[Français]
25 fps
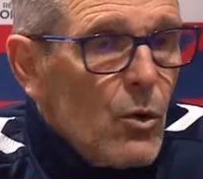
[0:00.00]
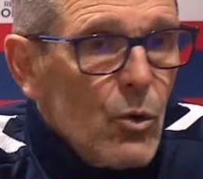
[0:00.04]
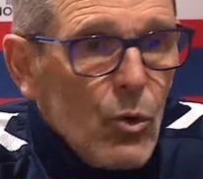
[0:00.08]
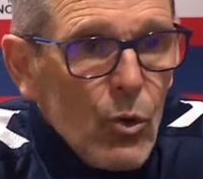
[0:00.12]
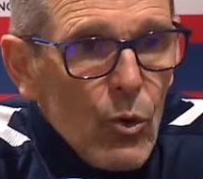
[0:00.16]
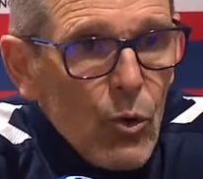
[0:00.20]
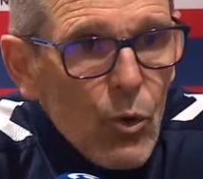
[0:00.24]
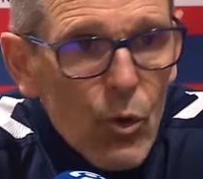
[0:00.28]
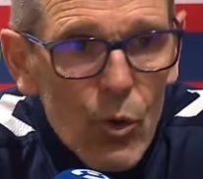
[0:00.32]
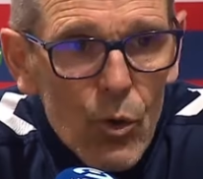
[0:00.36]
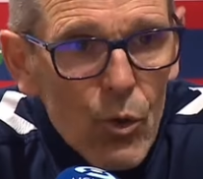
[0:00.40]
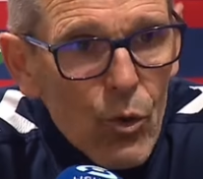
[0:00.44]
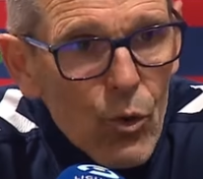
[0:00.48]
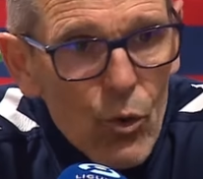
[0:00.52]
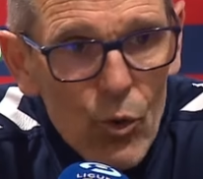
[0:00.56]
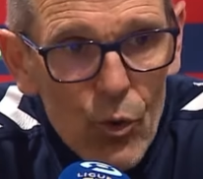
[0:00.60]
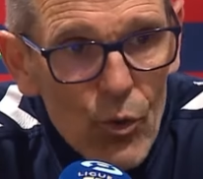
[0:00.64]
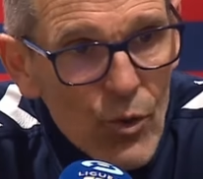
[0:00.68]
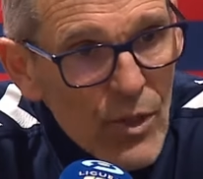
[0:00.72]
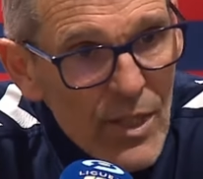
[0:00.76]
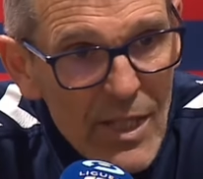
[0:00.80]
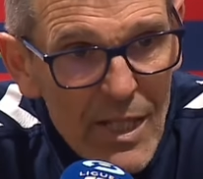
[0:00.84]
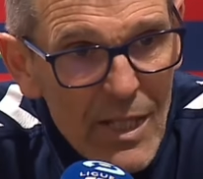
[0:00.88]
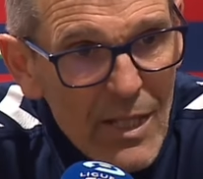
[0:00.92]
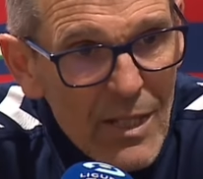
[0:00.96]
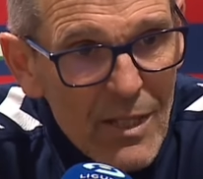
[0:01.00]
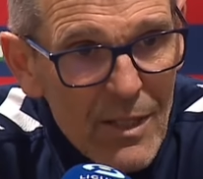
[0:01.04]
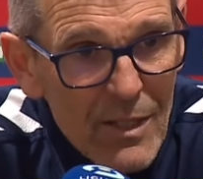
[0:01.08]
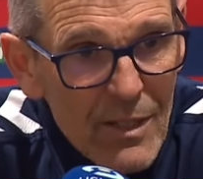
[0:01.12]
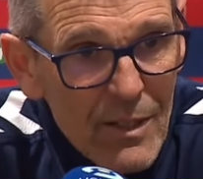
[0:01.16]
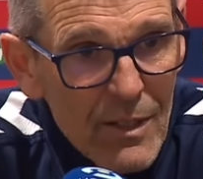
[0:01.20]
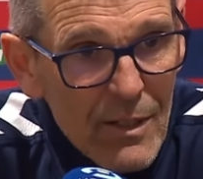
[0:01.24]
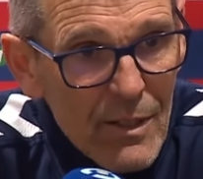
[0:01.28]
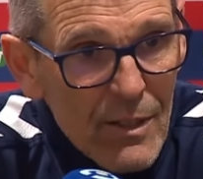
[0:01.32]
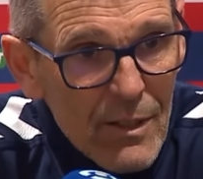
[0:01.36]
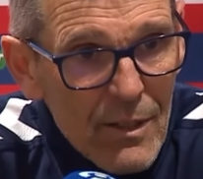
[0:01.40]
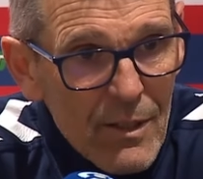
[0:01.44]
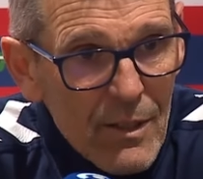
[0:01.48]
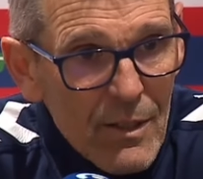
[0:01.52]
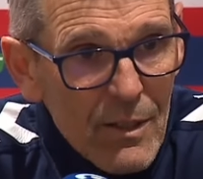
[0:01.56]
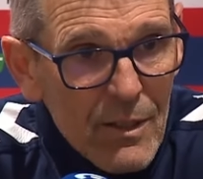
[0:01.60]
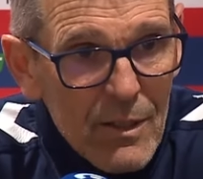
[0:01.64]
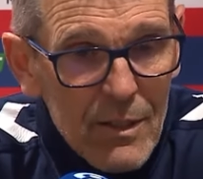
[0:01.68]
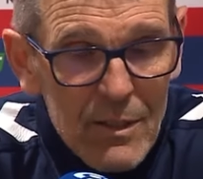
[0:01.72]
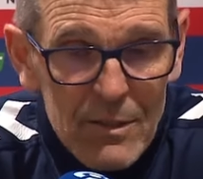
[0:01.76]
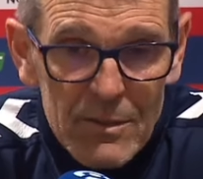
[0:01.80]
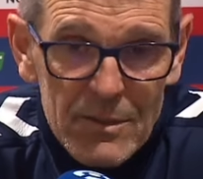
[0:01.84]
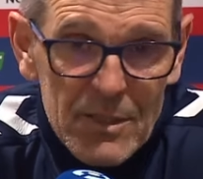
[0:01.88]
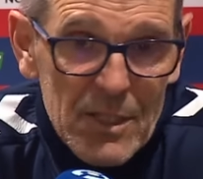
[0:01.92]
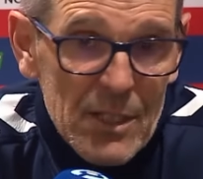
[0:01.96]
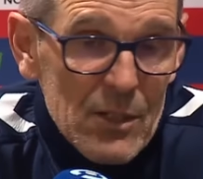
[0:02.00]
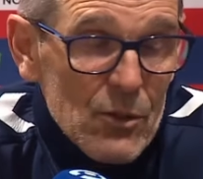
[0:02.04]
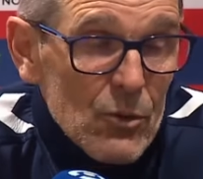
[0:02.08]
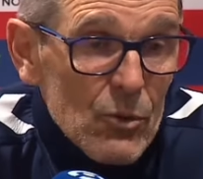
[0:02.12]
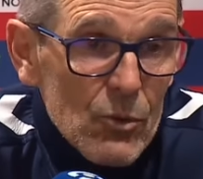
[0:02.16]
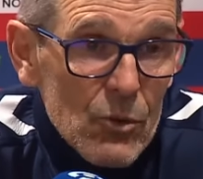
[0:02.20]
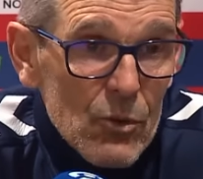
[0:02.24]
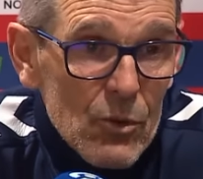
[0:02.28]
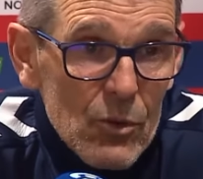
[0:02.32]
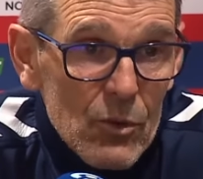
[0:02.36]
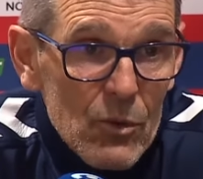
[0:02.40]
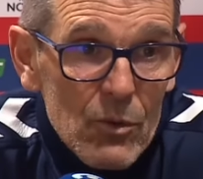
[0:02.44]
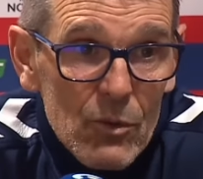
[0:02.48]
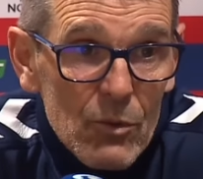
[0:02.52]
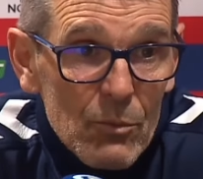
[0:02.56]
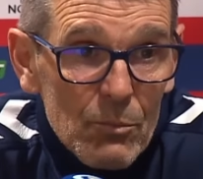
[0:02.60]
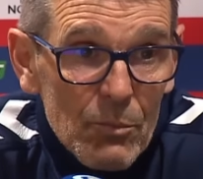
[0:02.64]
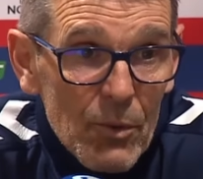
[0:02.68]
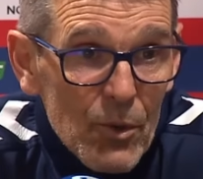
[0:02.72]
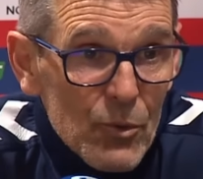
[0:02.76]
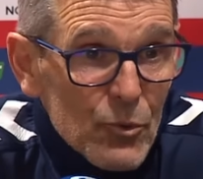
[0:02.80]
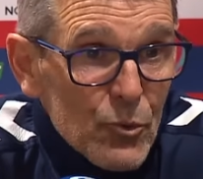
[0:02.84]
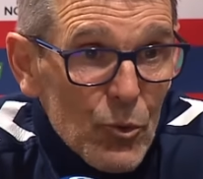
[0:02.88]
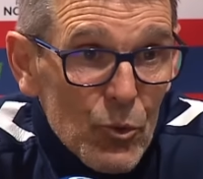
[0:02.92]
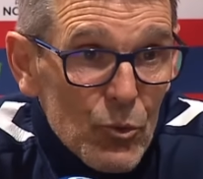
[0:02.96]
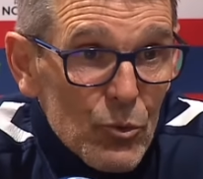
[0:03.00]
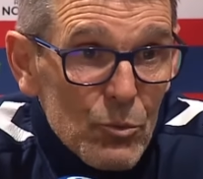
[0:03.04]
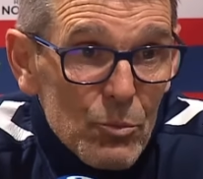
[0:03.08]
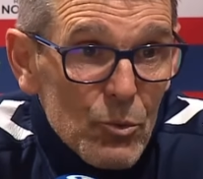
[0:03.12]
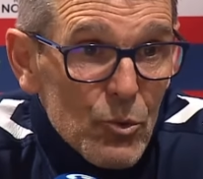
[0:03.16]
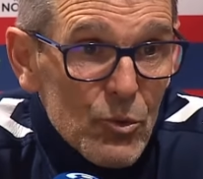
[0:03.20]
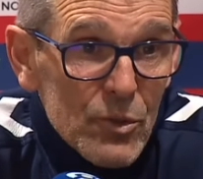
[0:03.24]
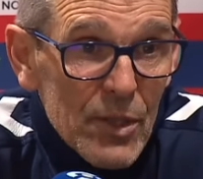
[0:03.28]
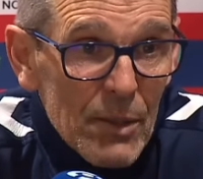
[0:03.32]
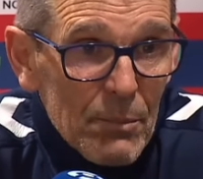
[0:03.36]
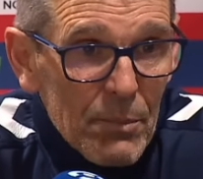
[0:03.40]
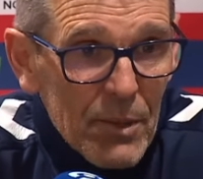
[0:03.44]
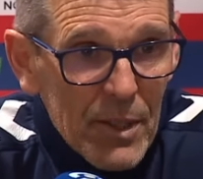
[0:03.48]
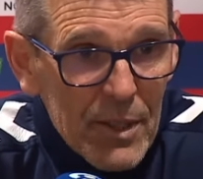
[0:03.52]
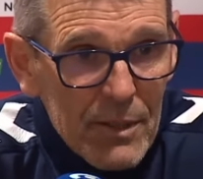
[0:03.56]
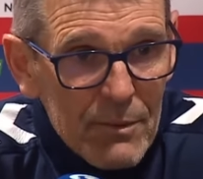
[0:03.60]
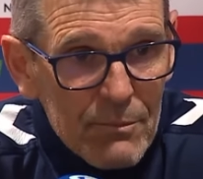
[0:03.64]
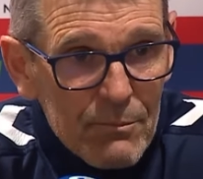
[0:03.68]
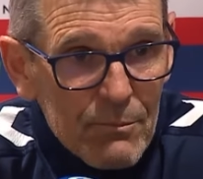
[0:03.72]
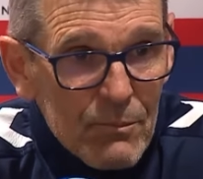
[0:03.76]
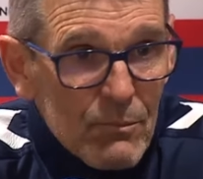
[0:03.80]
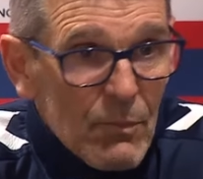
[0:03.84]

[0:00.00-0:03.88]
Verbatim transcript: Le, le hic, c'est qu'on prend trop de buts après.